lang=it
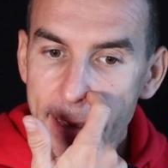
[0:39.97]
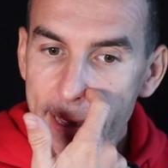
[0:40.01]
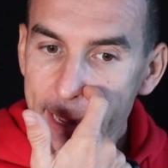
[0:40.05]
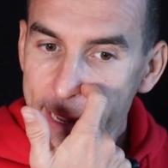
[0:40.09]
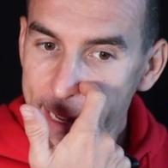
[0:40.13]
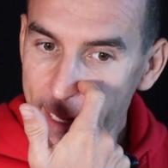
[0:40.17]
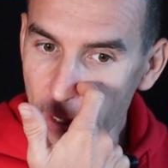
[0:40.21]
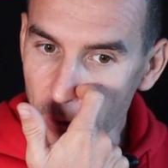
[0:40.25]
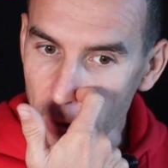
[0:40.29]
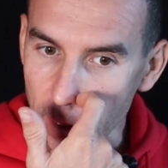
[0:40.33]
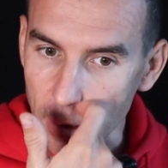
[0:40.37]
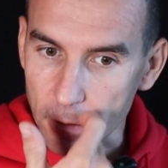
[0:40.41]

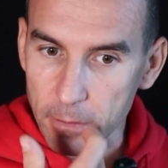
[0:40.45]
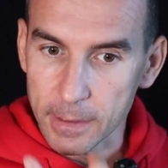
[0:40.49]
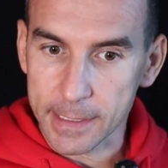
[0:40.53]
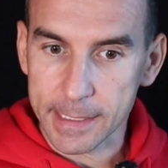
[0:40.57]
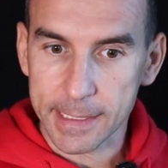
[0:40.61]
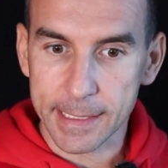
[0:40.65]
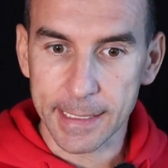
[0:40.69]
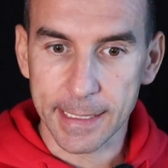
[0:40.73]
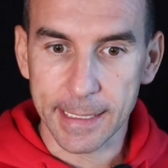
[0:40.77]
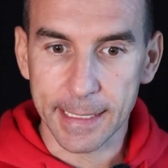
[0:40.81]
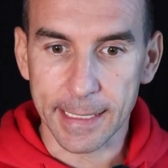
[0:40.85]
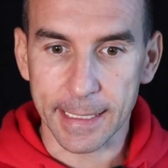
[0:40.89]
e allora
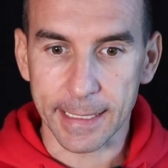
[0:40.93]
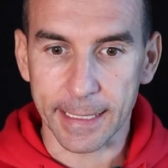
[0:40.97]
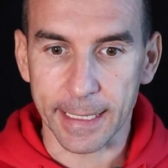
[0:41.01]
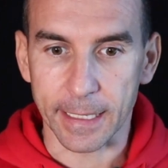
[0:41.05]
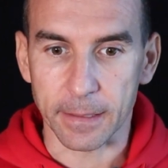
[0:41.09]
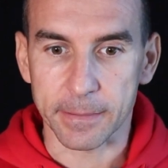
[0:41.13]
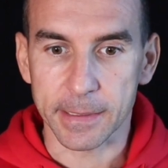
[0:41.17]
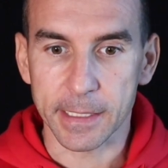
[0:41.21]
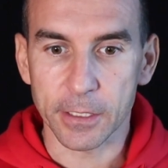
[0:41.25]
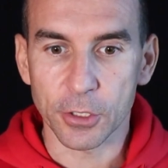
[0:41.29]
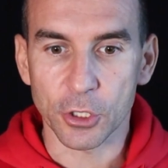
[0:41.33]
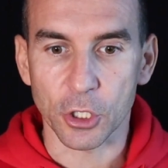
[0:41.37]
questi
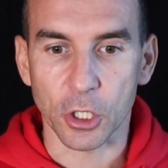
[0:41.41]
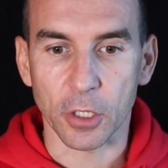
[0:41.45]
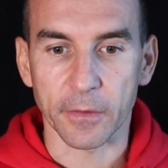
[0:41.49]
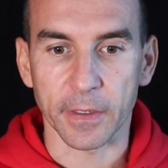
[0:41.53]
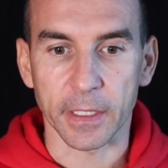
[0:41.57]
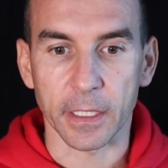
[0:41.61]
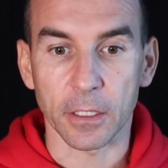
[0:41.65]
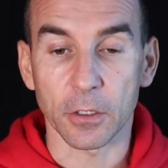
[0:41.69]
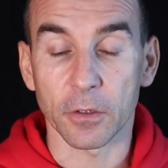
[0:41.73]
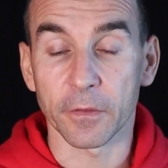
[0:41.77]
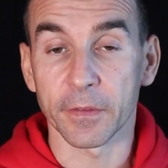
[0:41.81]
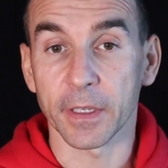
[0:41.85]
ragazzi
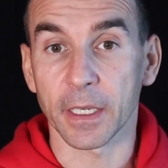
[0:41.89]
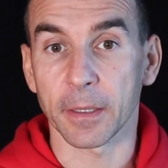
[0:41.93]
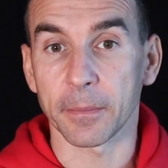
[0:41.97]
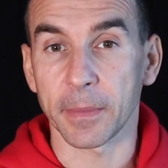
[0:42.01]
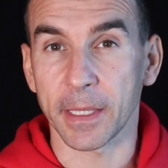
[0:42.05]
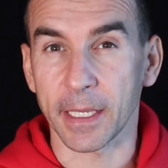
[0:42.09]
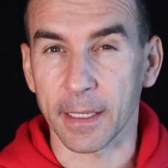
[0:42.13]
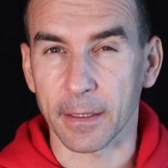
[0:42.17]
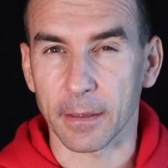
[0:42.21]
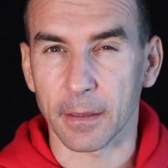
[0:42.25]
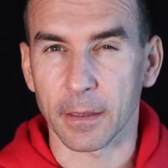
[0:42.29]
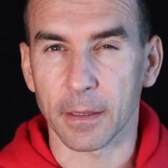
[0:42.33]
giovani
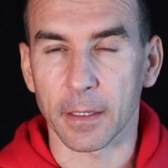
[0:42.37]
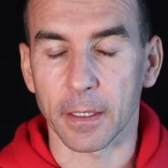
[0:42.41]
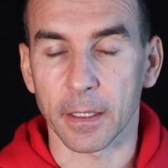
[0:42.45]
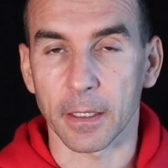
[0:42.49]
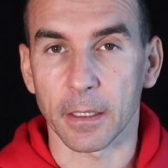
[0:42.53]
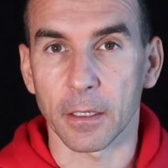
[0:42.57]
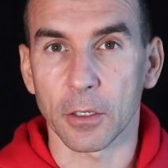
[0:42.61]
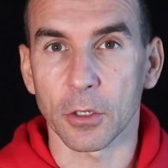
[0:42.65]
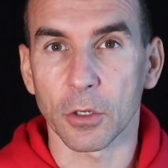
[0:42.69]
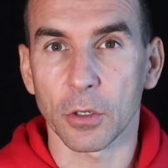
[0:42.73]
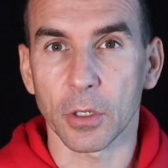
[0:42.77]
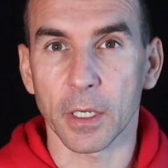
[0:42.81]

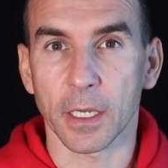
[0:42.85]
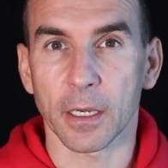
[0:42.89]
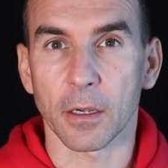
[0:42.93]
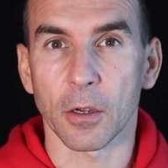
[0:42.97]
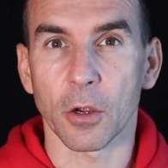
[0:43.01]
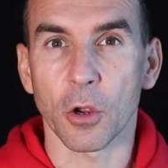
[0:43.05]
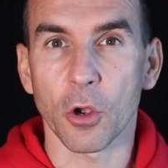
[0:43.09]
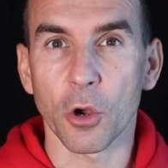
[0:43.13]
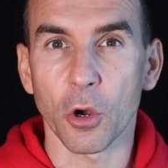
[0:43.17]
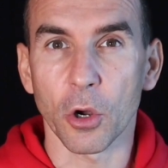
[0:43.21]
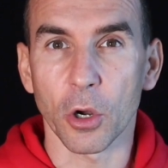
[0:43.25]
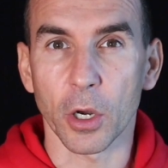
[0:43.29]
ovviamente non
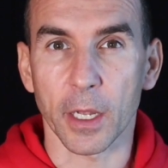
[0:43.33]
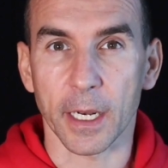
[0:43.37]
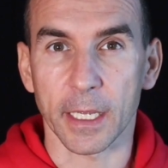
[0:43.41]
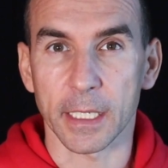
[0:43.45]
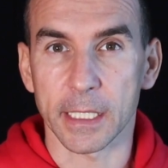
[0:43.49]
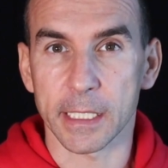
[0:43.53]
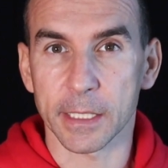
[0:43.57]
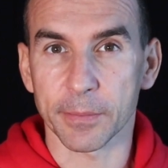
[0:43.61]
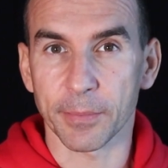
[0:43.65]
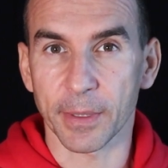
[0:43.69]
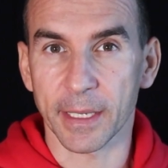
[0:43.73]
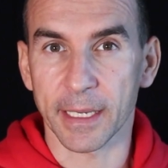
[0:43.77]
ancora
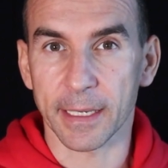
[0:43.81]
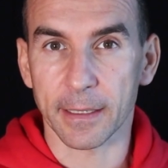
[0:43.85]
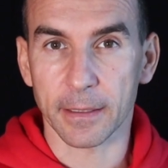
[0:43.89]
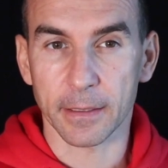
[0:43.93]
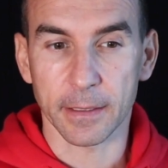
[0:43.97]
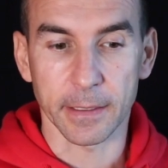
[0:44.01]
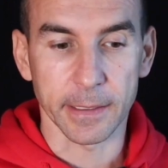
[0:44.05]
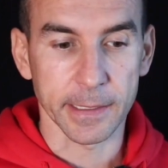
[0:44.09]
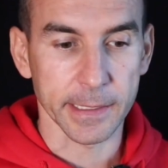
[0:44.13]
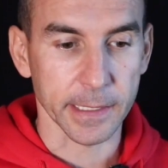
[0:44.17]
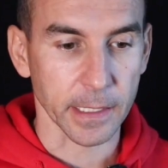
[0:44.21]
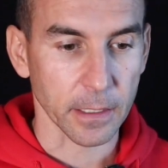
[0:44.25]

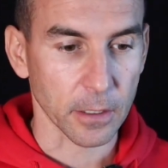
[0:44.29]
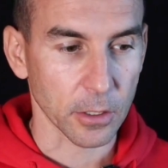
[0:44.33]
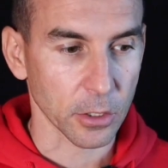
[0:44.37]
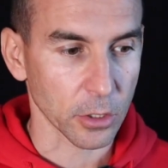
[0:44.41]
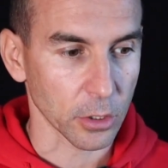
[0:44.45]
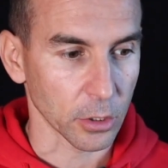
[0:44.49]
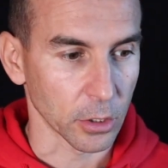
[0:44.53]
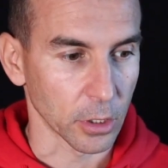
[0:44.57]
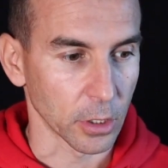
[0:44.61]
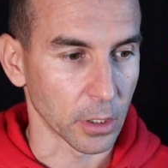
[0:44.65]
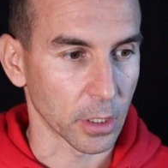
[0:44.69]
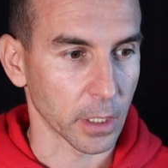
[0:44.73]
esperti del
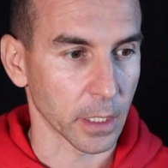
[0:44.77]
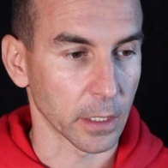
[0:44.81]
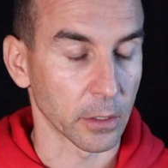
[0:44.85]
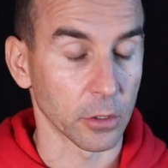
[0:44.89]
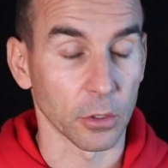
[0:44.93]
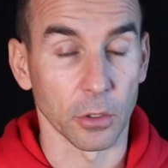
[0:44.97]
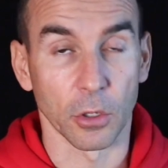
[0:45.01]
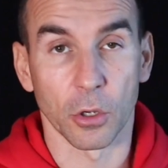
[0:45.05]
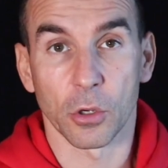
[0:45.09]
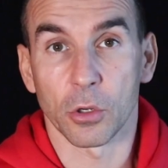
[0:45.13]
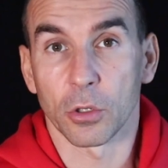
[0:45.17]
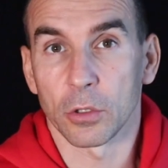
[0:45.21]
settore,
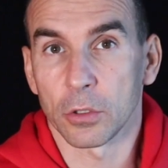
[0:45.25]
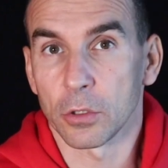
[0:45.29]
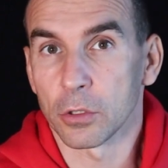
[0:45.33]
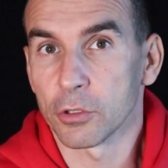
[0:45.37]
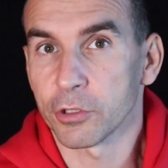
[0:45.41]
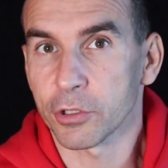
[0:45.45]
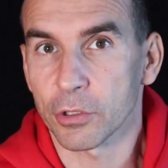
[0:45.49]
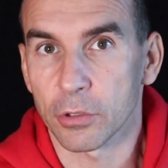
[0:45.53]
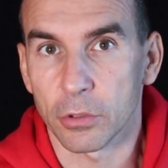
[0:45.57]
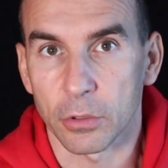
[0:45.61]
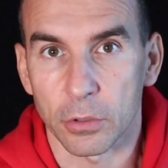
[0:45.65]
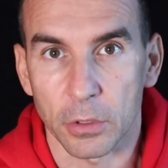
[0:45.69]
non
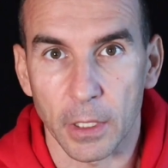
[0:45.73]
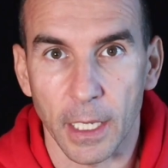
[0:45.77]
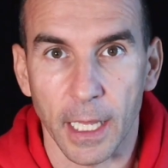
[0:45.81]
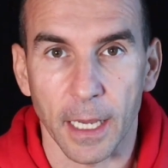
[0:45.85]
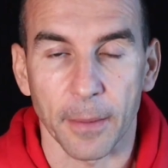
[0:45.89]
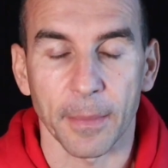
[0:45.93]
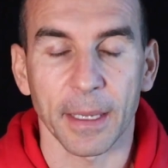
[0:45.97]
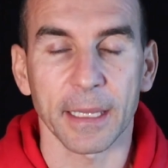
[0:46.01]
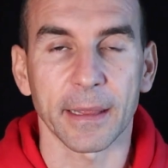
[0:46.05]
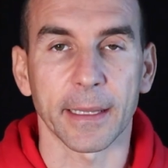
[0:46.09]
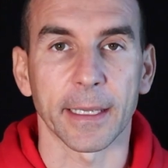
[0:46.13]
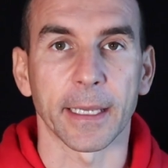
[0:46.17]
conoscono
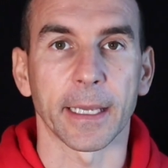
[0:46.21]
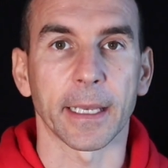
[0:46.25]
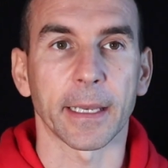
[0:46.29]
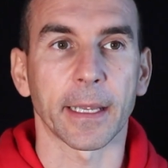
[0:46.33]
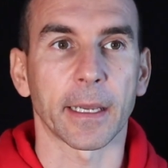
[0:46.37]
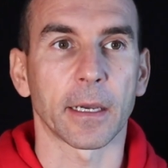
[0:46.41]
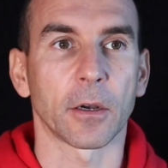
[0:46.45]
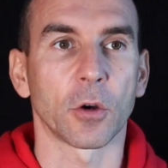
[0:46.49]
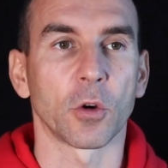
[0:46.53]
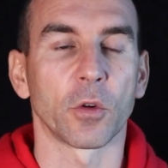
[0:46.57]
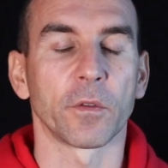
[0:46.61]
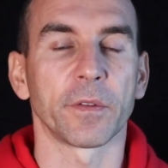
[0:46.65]
la
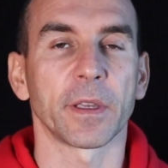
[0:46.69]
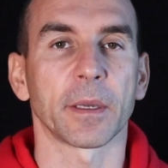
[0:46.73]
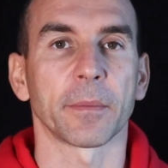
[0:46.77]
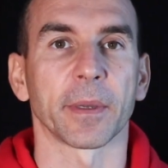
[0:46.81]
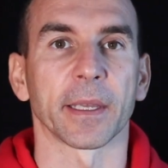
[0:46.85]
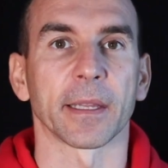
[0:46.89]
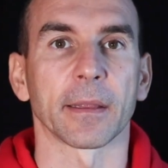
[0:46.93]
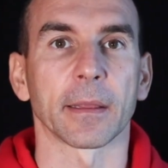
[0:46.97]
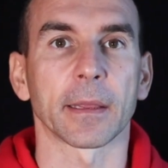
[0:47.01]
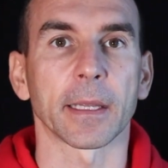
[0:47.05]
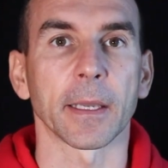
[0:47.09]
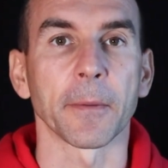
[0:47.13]
materia,
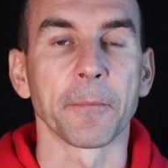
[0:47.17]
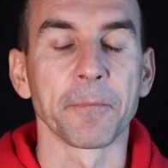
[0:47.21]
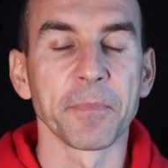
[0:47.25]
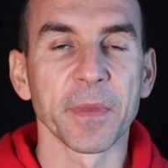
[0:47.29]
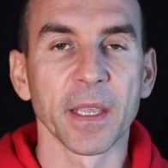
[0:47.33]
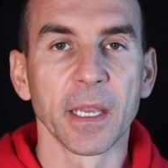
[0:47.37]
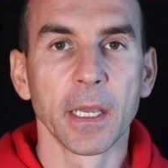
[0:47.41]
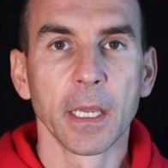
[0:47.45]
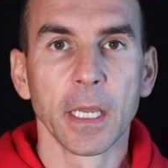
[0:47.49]
ovviamente